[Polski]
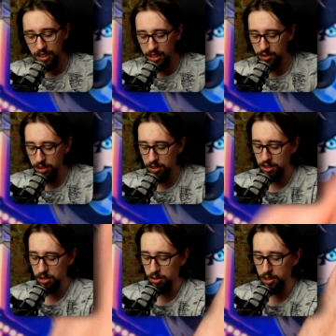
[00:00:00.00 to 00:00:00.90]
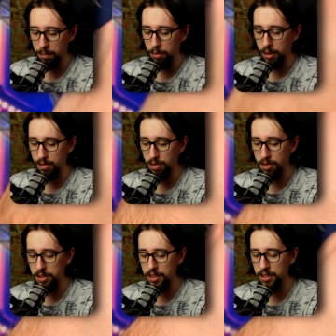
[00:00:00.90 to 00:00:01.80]
zwłaszcza, że to Temporal
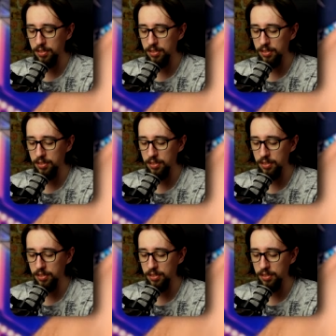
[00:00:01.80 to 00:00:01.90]
Forces,